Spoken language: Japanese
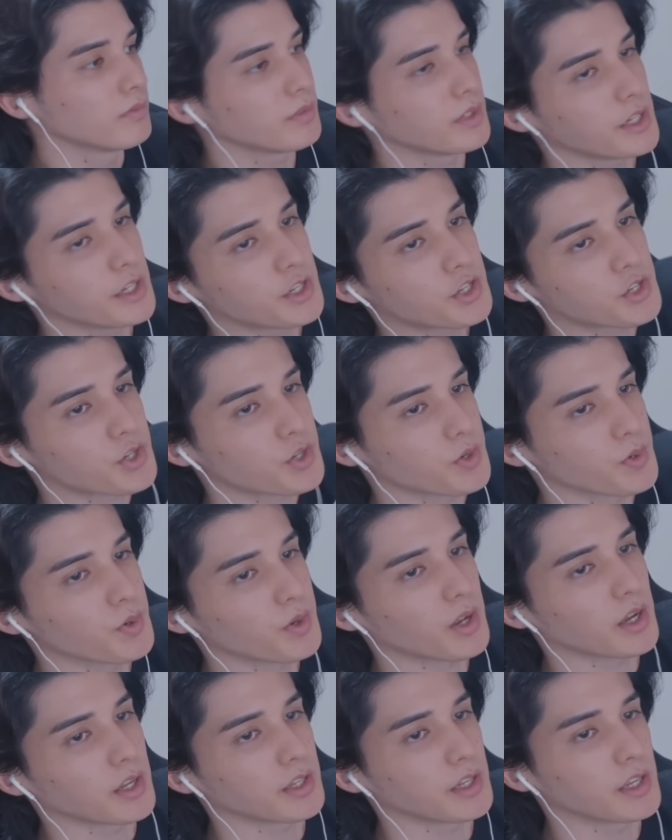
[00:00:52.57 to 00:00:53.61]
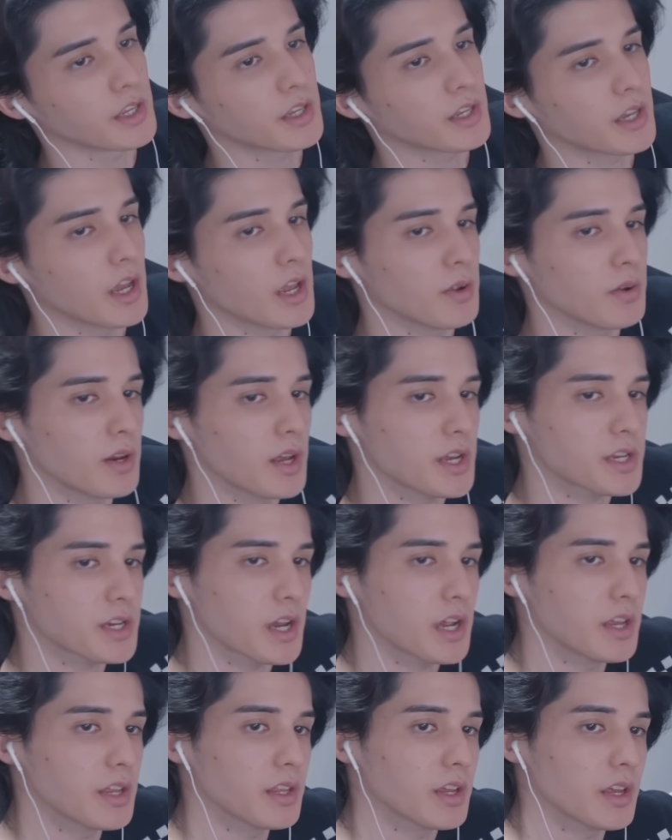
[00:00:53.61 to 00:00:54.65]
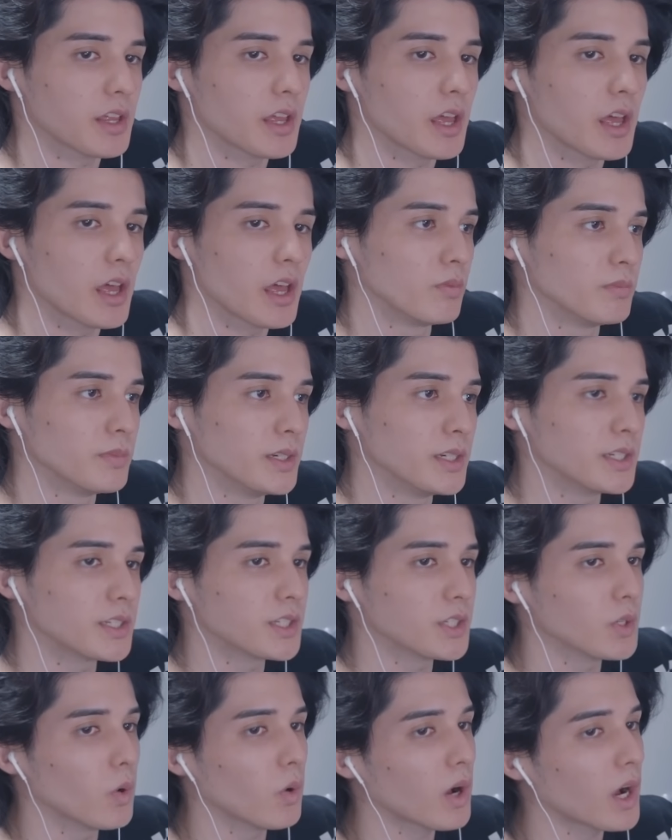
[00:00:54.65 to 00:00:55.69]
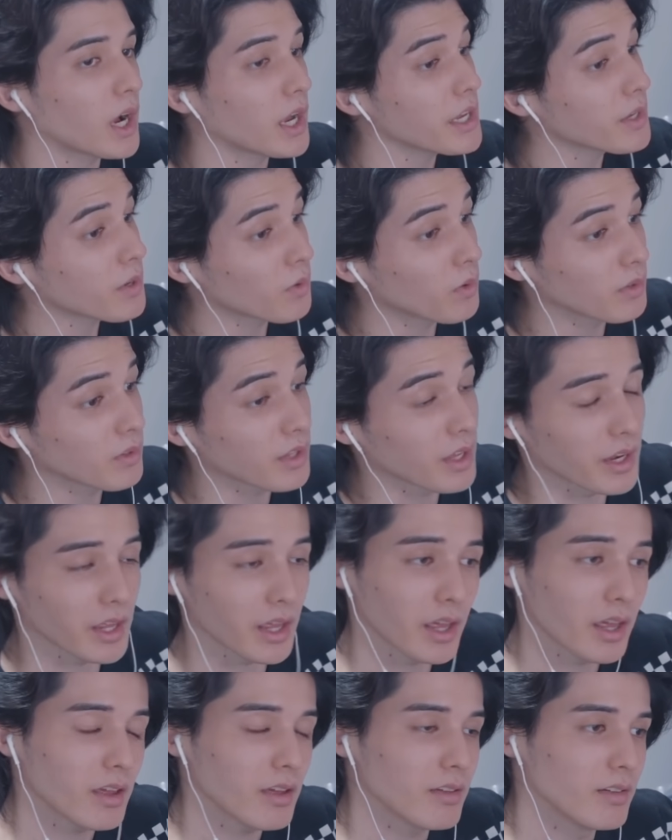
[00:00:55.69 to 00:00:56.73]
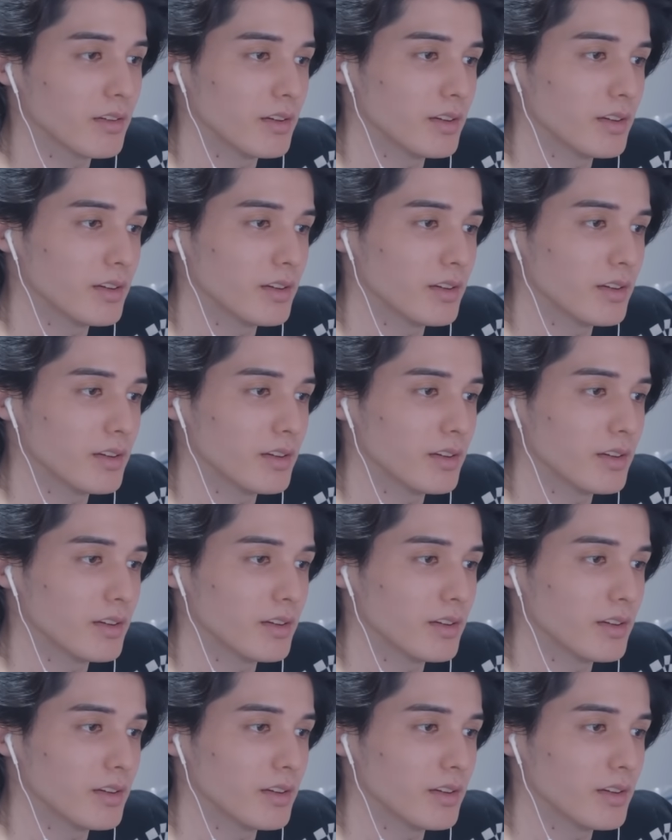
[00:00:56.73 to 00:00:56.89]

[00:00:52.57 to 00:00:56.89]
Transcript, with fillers: 1週間に1回ぐらいしか入んないで、水を買い込んでね、